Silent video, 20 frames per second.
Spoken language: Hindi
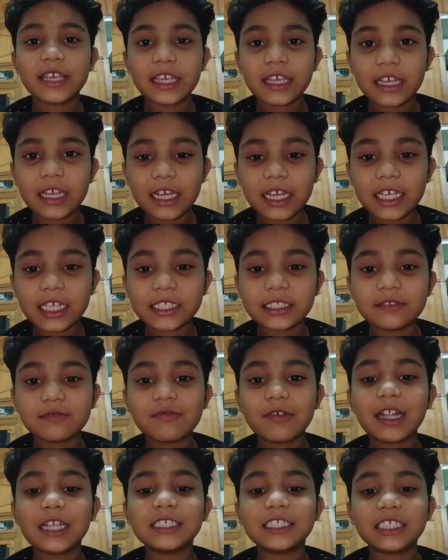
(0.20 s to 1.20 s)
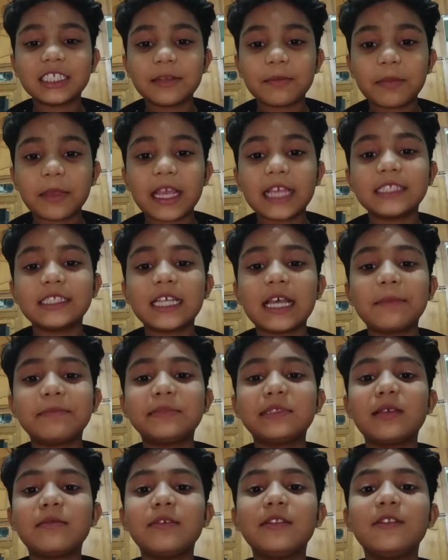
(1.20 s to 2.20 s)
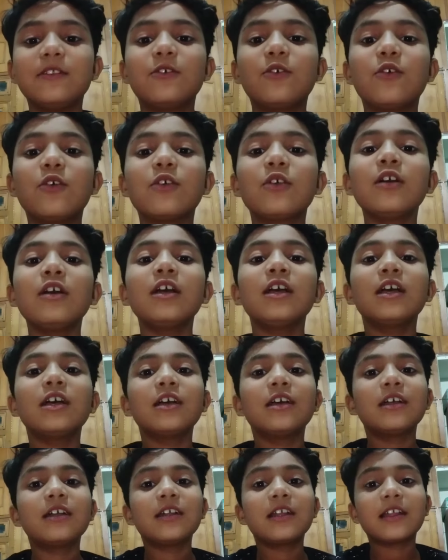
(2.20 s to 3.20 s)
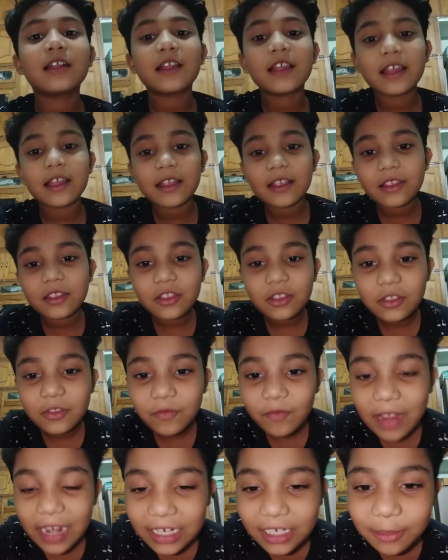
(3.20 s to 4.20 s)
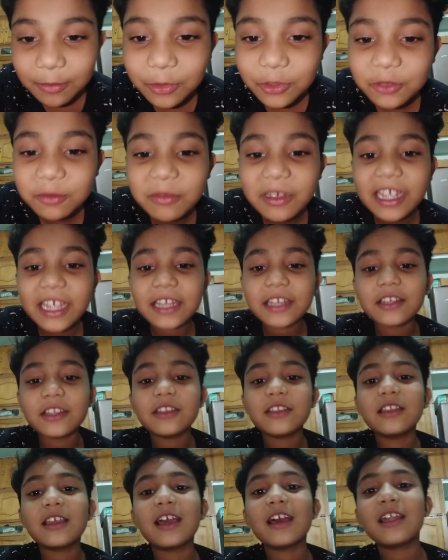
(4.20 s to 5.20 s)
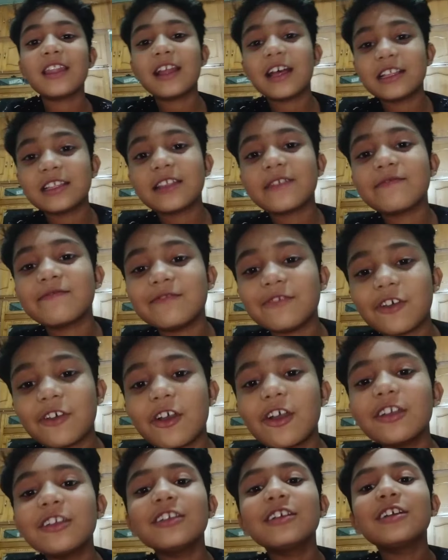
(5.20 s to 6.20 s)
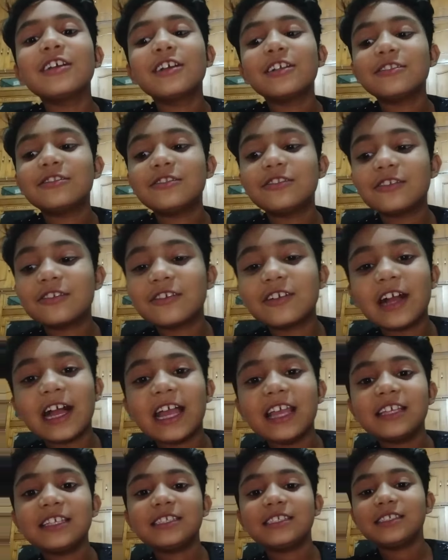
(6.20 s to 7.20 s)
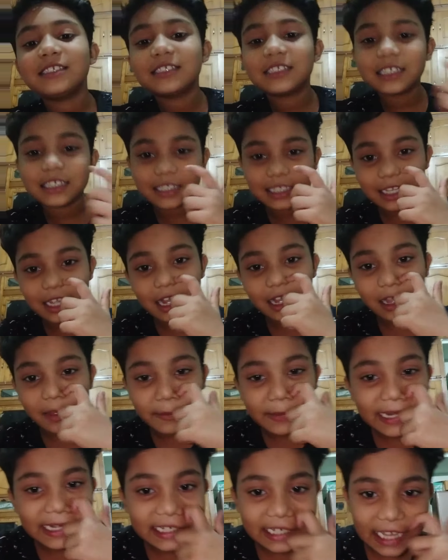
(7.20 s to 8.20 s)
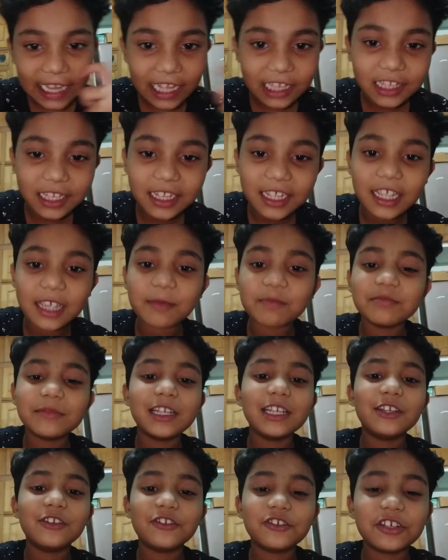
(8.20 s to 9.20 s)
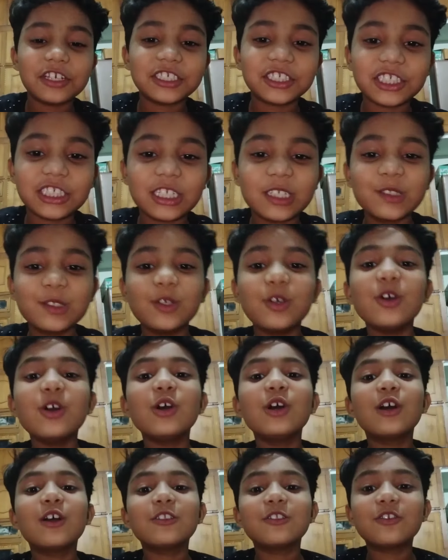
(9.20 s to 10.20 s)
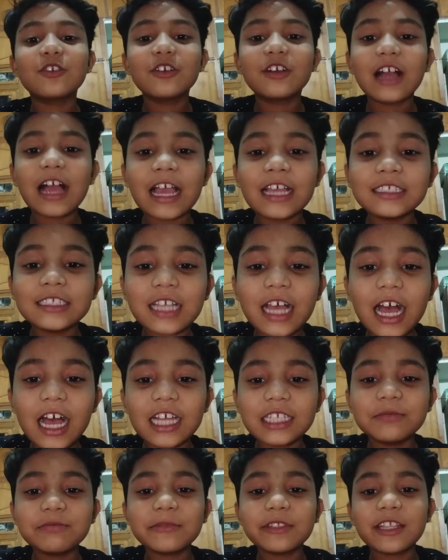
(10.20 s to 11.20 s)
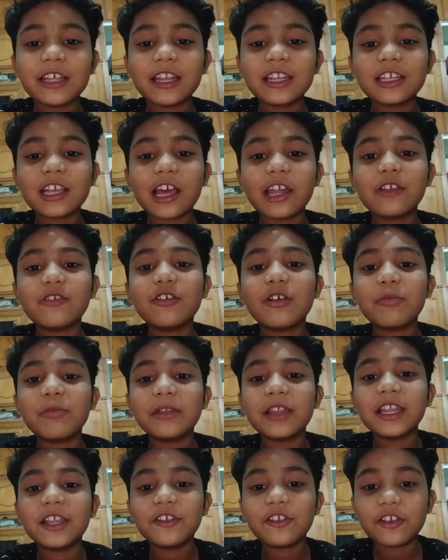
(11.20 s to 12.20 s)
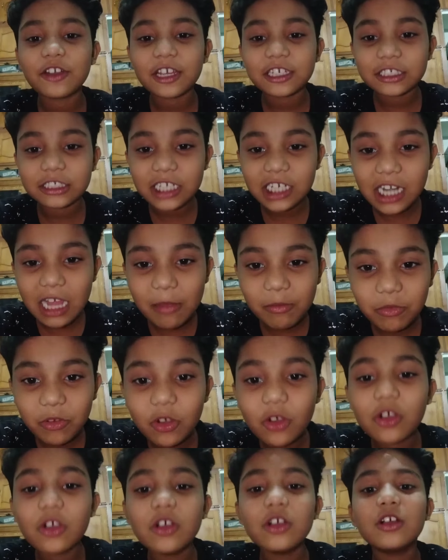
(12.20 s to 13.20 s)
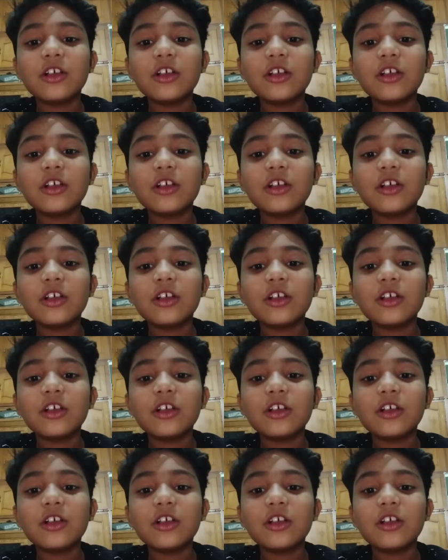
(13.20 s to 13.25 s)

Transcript: हे गाइस व्हाट्सअप कैसे आप सभी लोग वेलकम टू माय अनदर व्लॉग तो गाइस किसी का कमेंट आया था कि अपना इंट्रोडक्शन दो तो गाइस आज मैं देने जा रहा हूँ अपना इंट्रोडक्शन आपको